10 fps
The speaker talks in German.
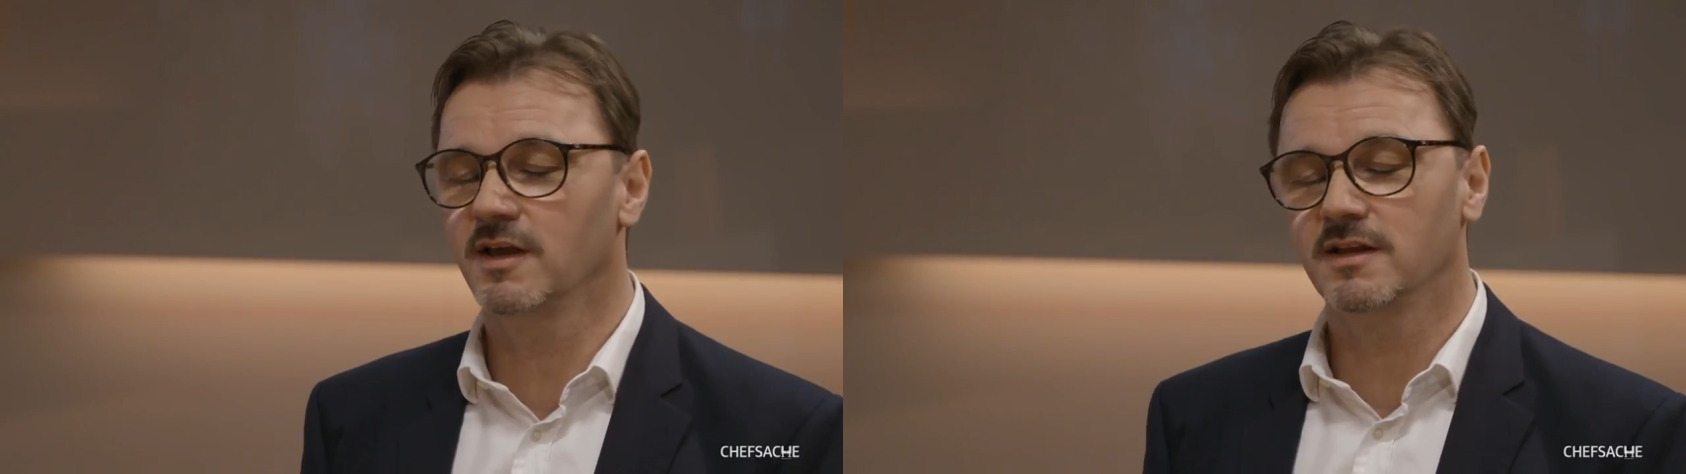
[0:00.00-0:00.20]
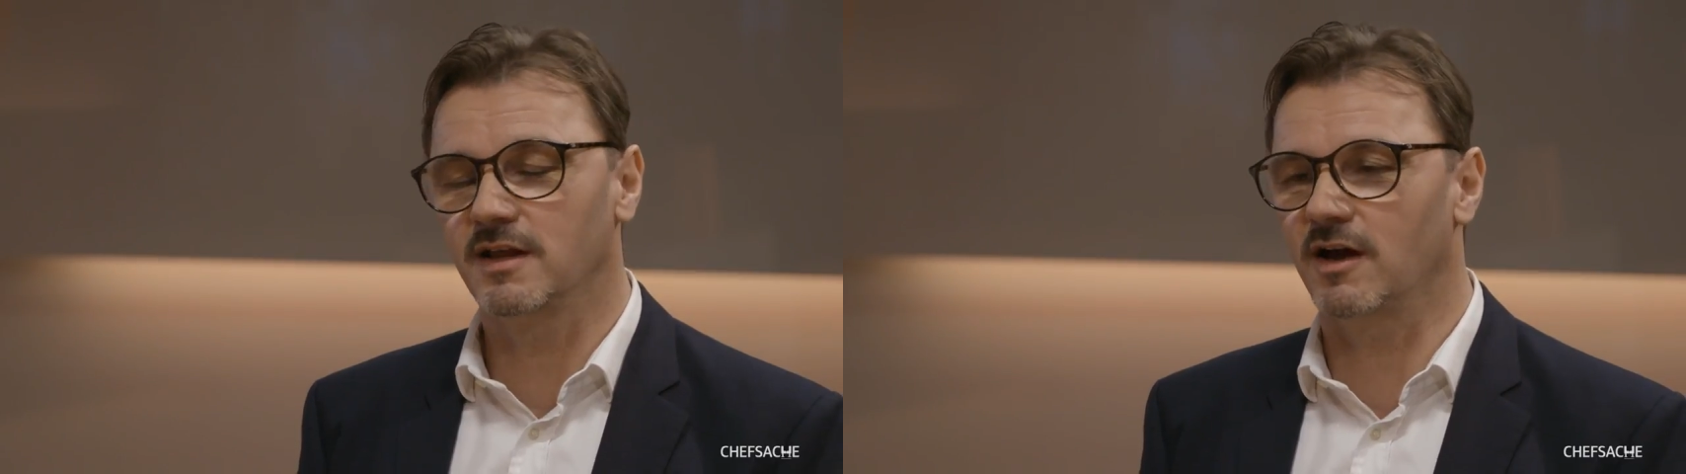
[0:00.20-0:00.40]

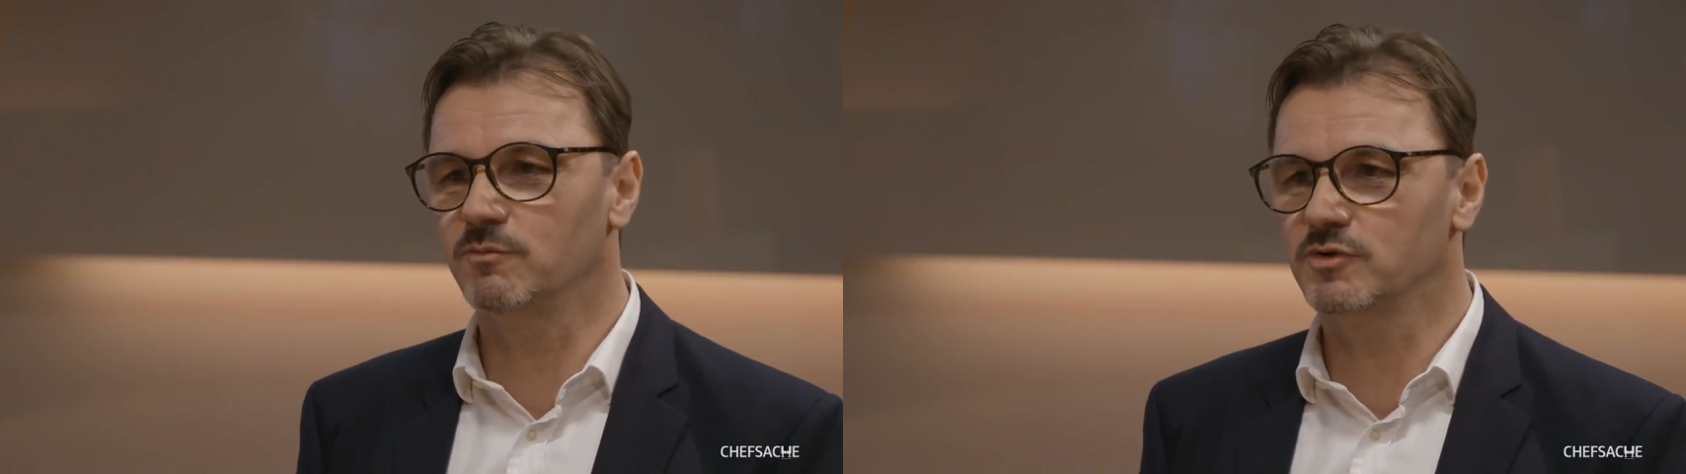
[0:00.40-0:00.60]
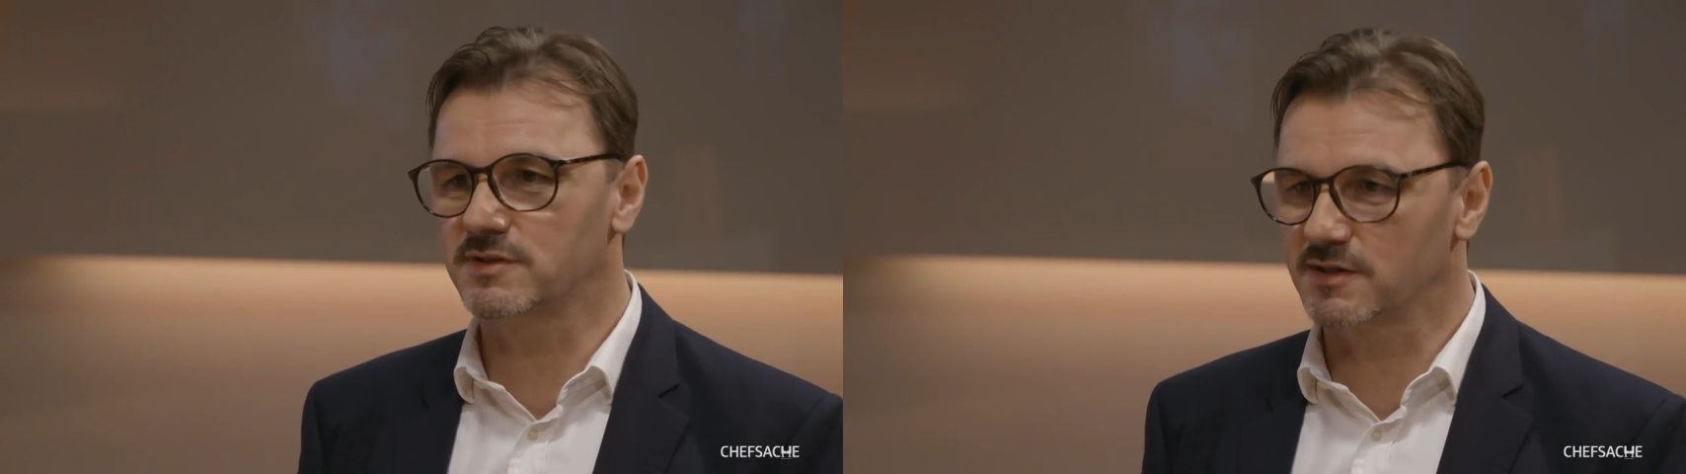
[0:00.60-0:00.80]
Mhm. Darum
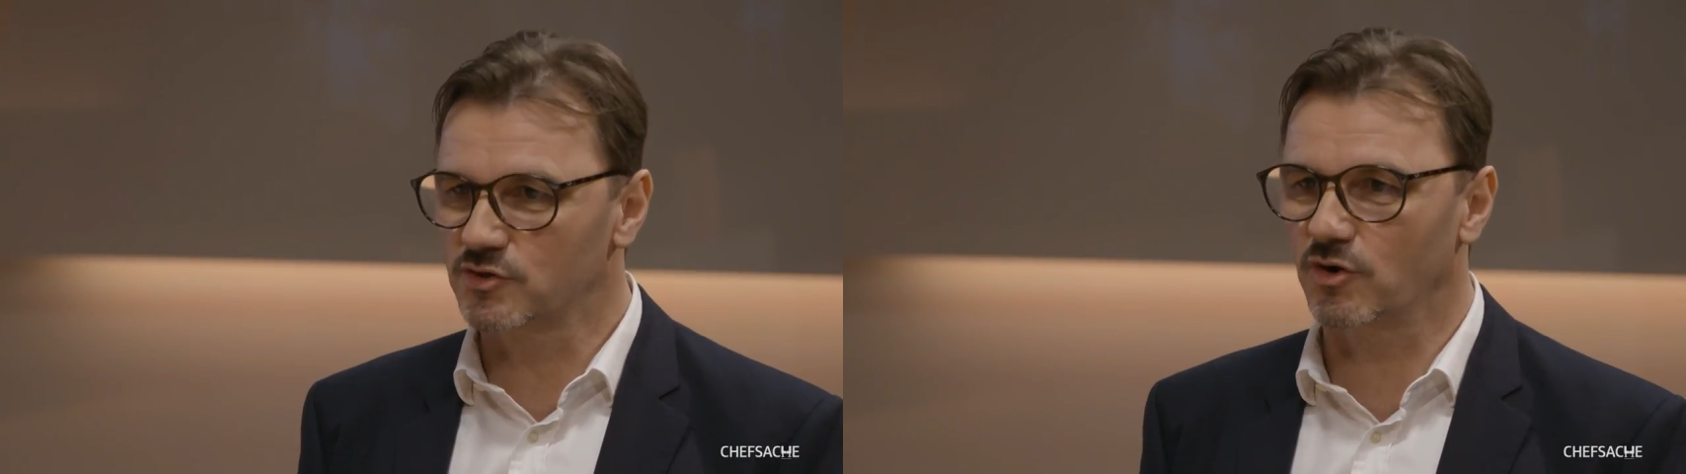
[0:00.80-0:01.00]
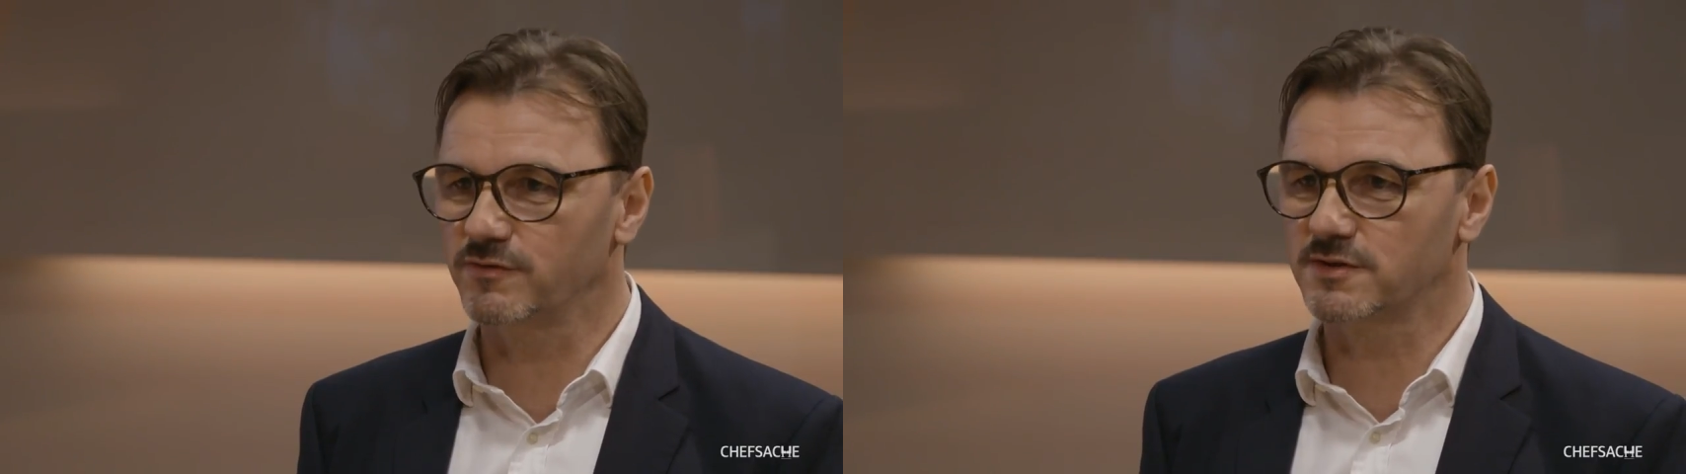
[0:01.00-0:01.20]
muss der
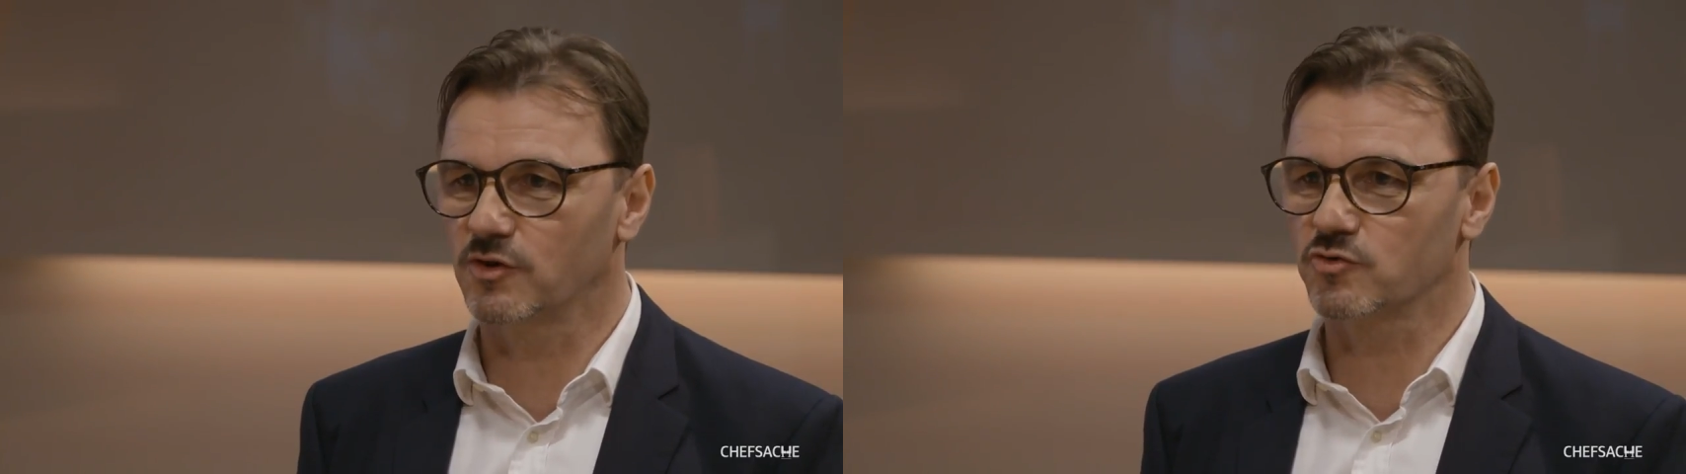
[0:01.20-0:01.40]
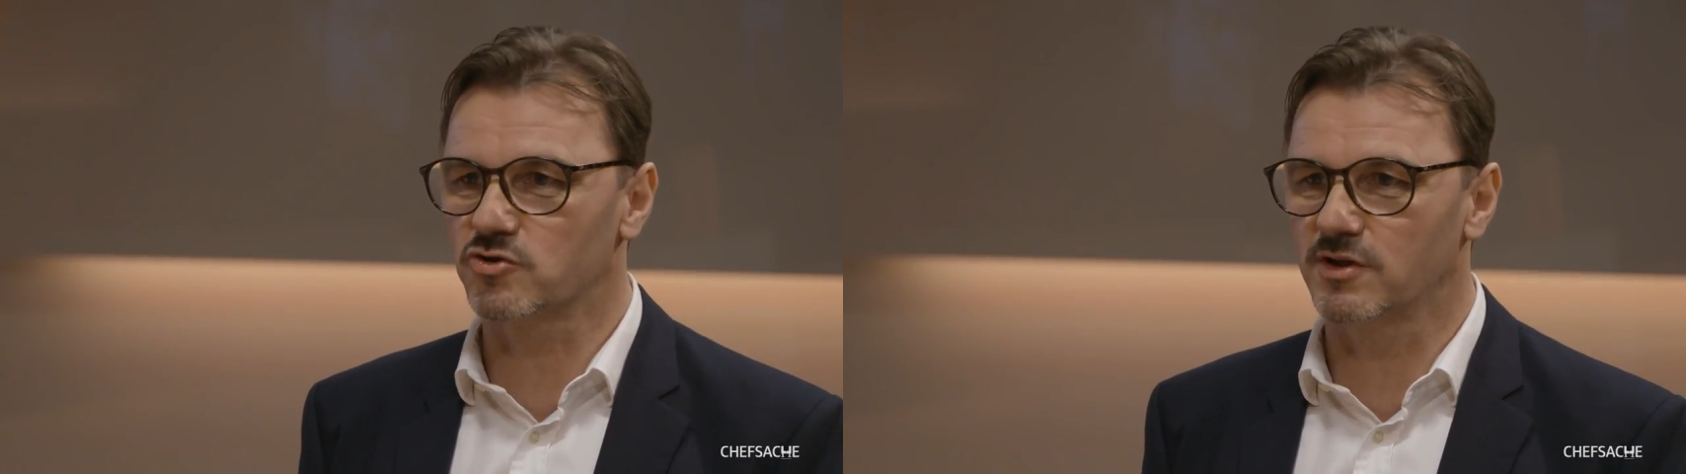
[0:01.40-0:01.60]
Service
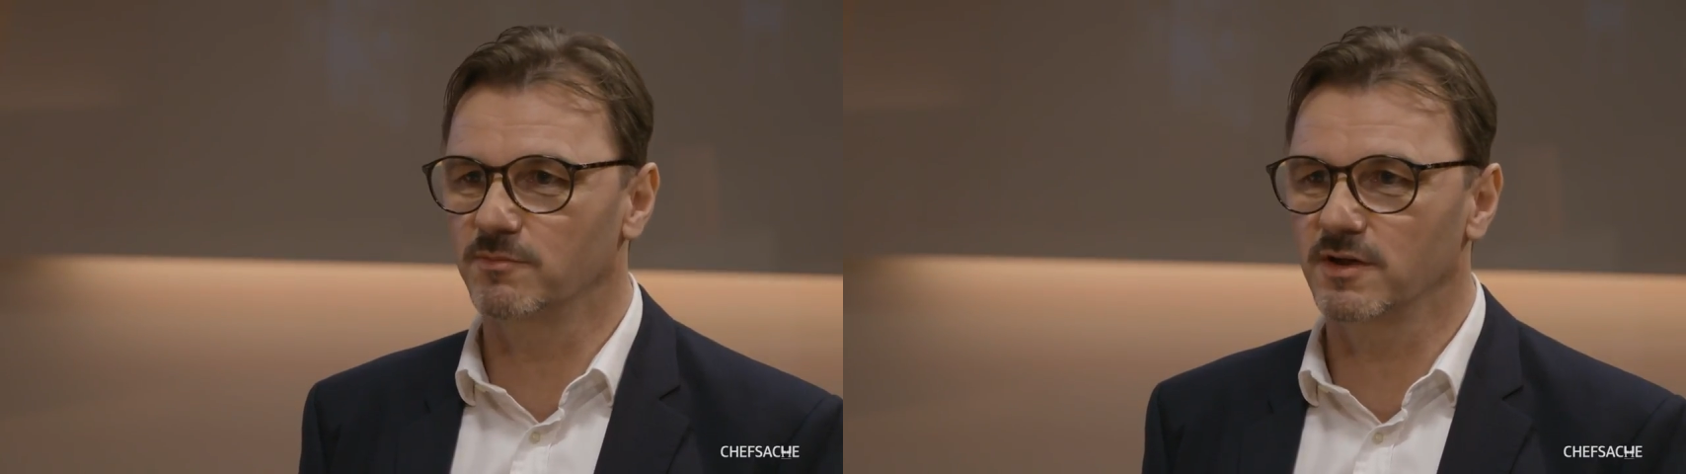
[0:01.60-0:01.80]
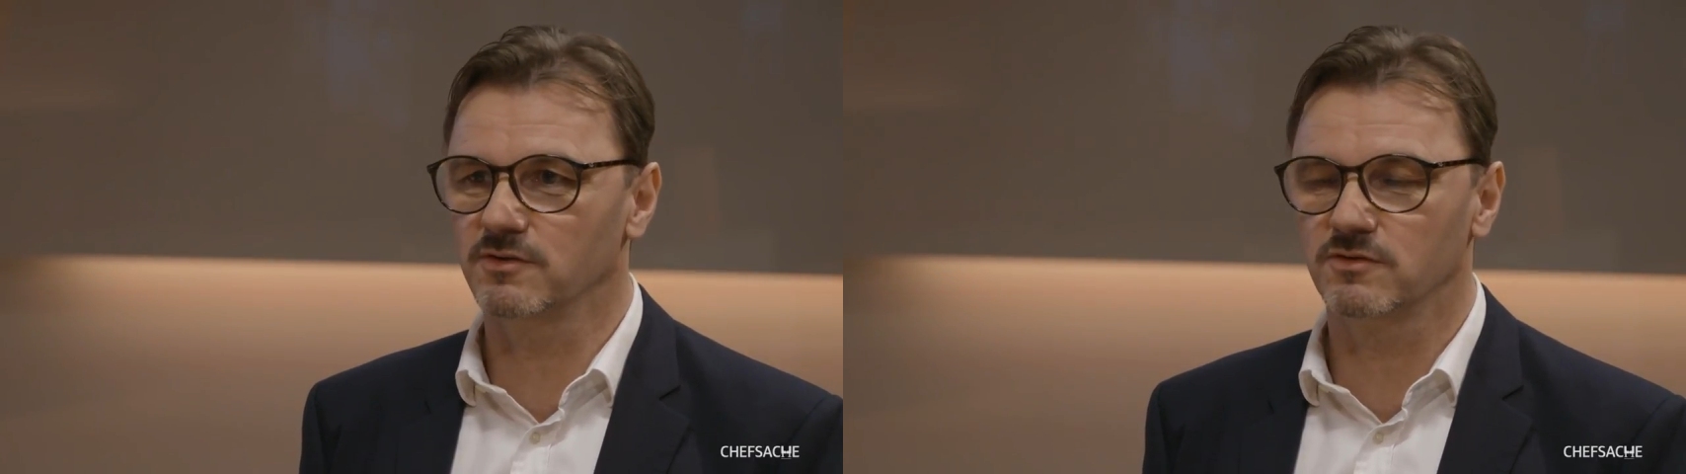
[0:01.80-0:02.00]
auch
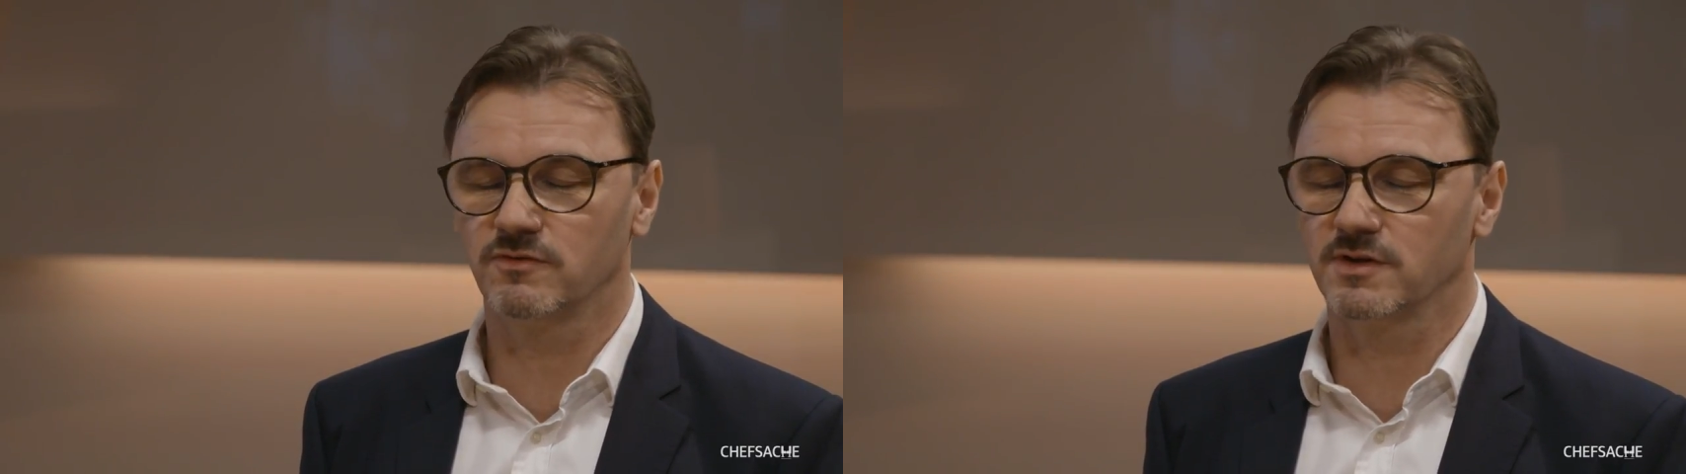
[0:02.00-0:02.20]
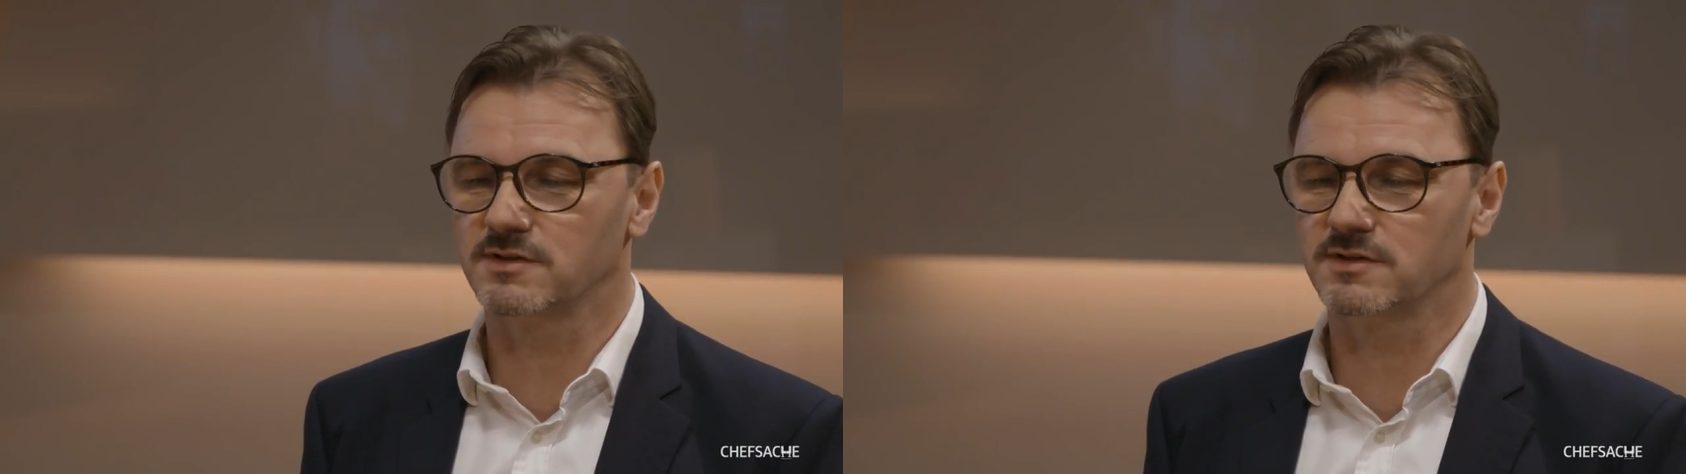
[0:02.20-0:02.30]
stimmen und wir